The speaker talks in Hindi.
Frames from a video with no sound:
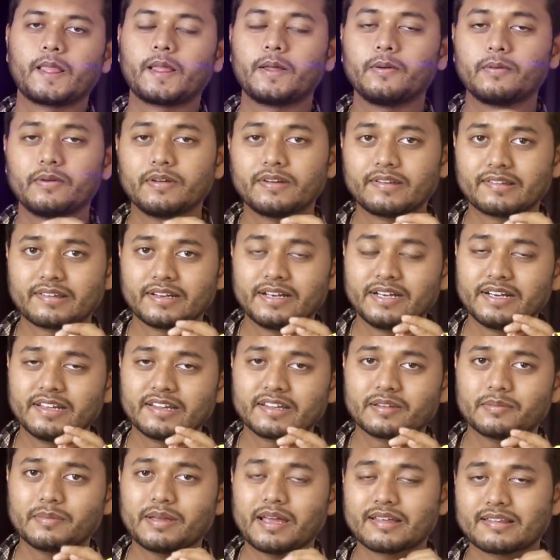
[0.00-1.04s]
क्योंकि रिसेंट
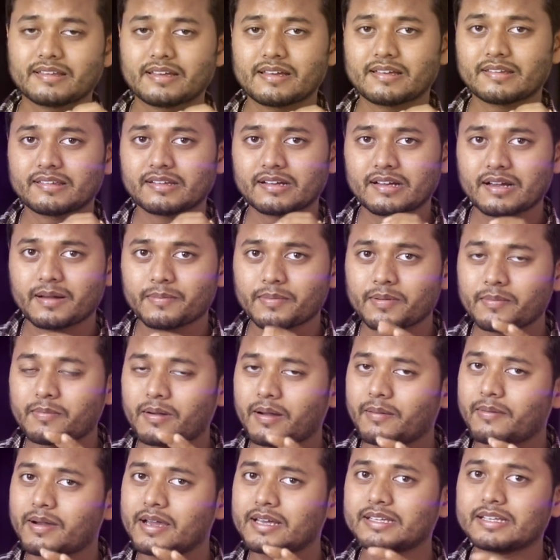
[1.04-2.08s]
डेज में ऐसा ऐसा काफ़ी
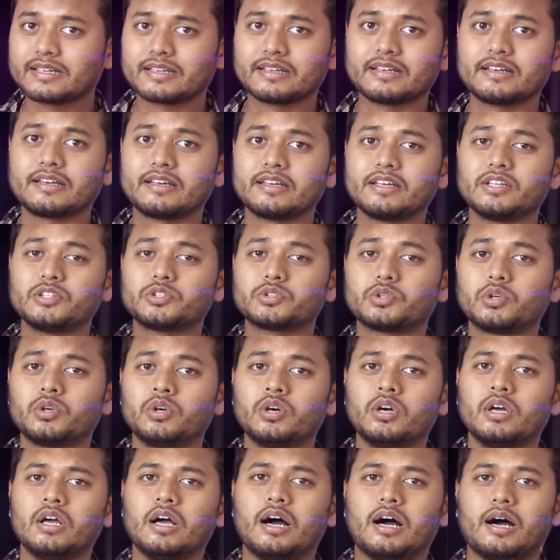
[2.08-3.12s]
बाबाएँ देखे गए हैं जो
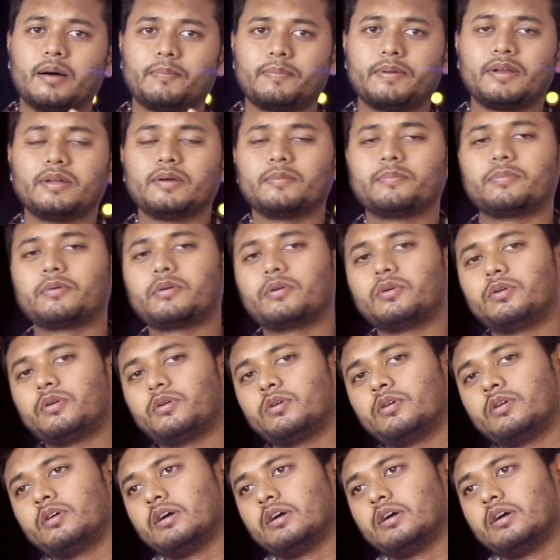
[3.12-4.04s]
अपने को